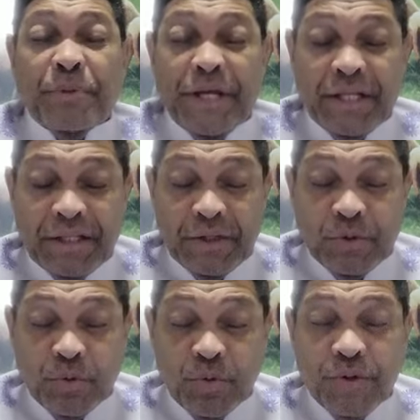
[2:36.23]

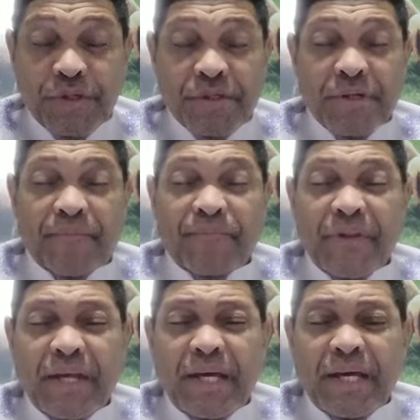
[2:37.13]
empreendedores,
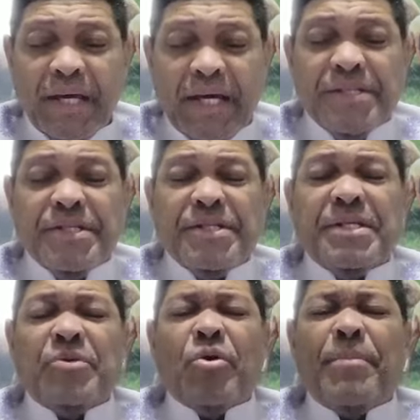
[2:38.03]

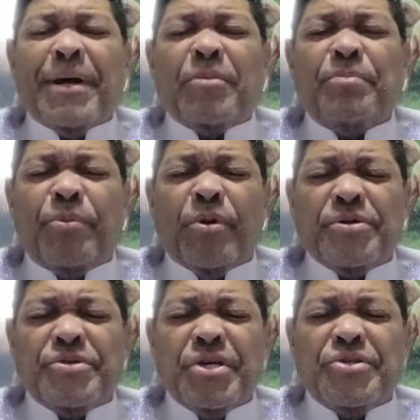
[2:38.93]
esses que tomaram
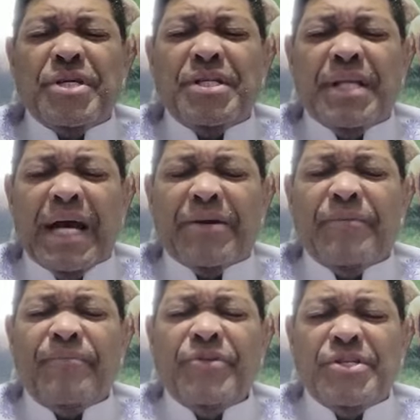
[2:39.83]
posse e
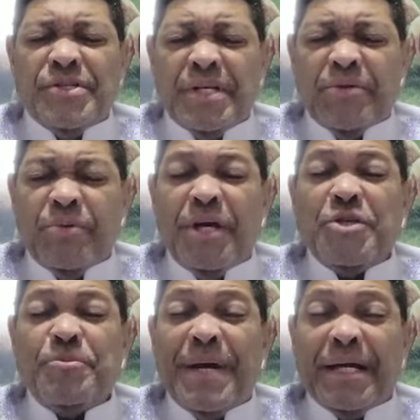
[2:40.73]
aceitaram, dizendo:
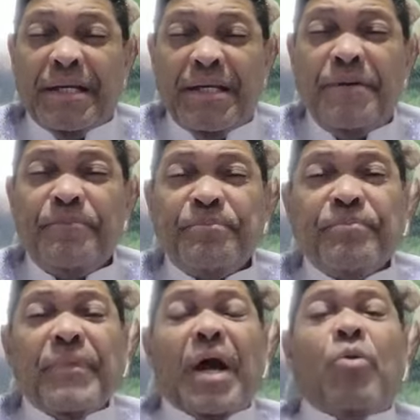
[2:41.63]
Eis-me aqui,
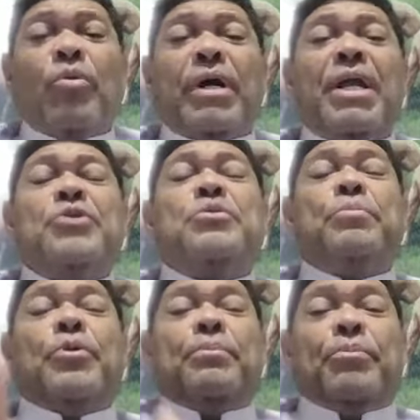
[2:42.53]
ao
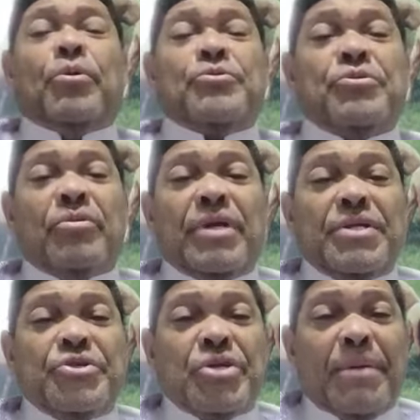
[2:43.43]
grande propósito, ao
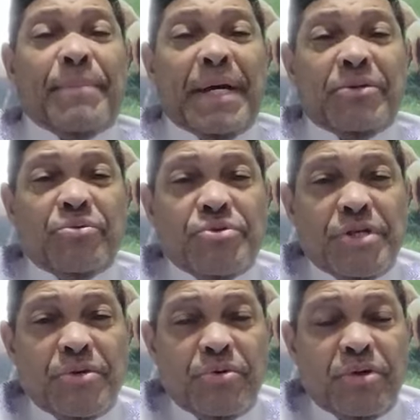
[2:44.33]
grande chamado do
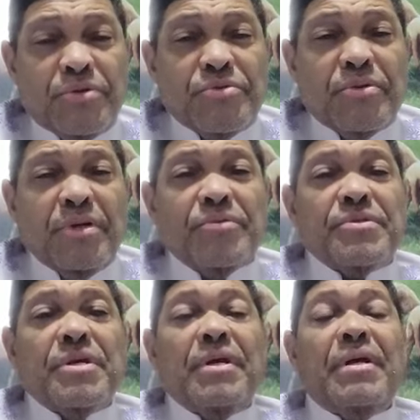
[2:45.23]
Senhor nosso
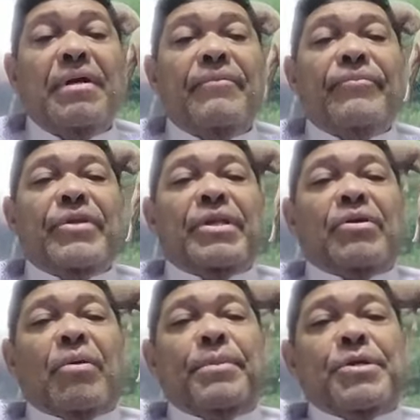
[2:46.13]
Deus.
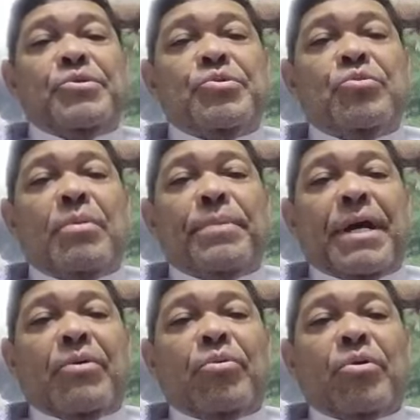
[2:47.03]
Então abençoa
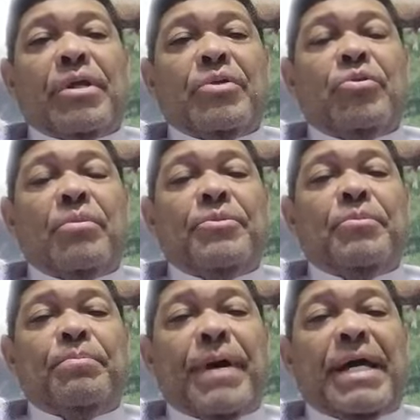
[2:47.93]
para a glória do
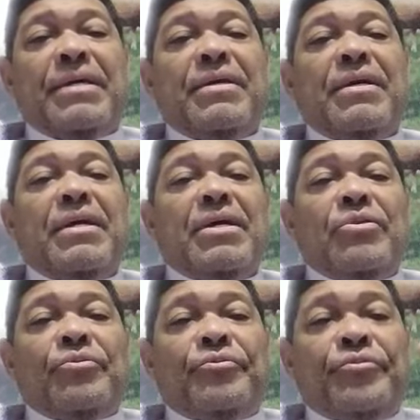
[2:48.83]
nome do Pai,
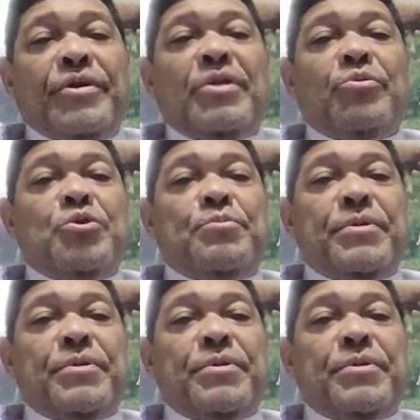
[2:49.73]
do Filho e do